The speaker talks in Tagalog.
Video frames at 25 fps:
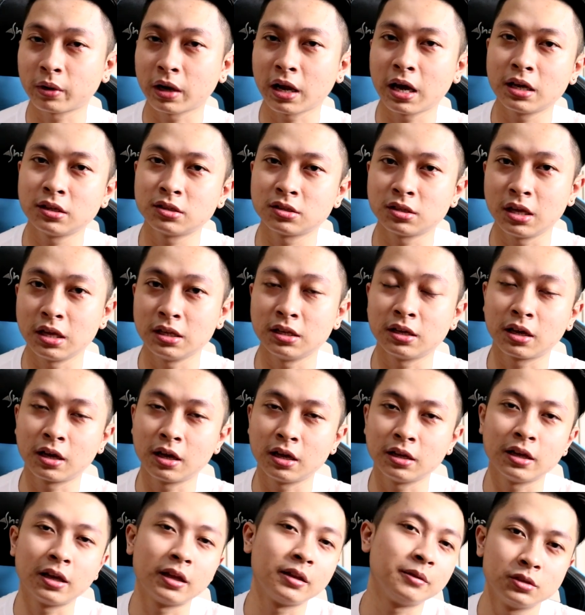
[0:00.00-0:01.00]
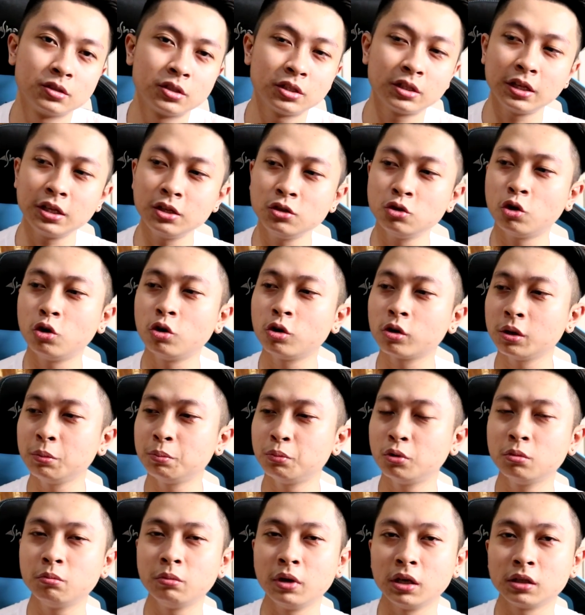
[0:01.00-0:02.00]
price, ganyan-ganyan. so, tingin nyo, okay
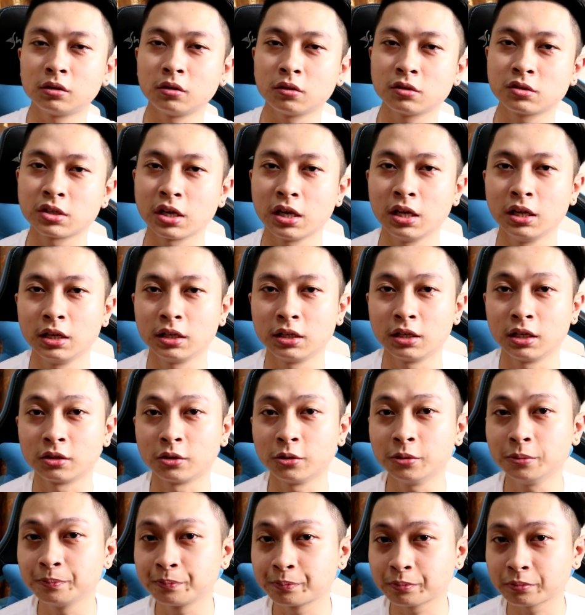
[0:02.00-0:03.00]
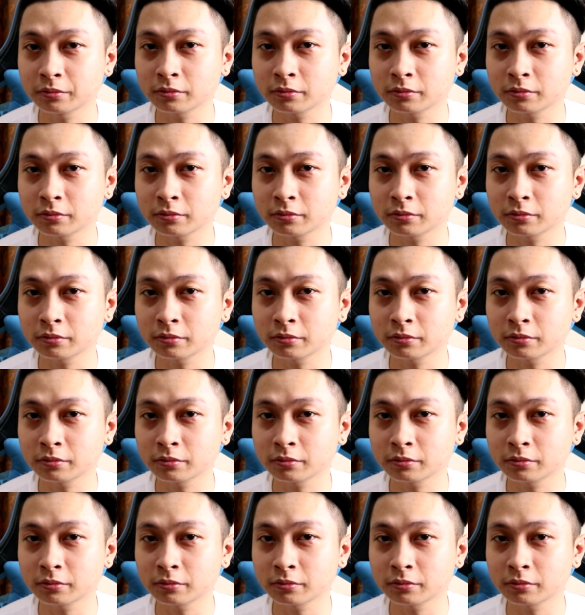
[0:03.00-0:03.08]
po ba itong selling na to?